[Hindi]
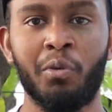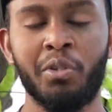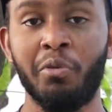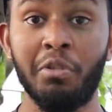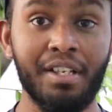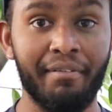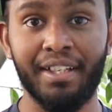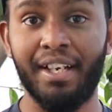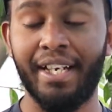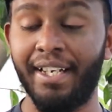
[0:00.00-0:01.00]
कुछ उस
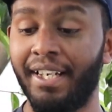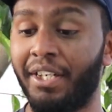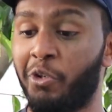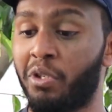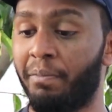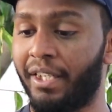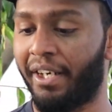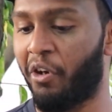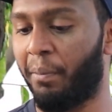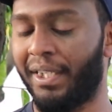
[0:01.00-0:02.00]
लेवल का हीटिंग इशू इसमें
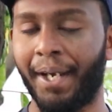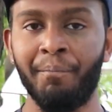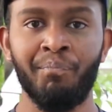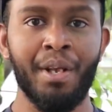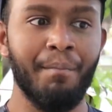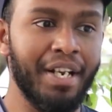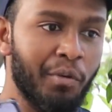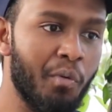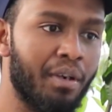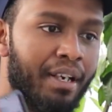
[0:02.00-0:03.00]
देखने को मिलता है
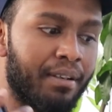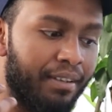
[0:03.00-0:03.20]
मेरे को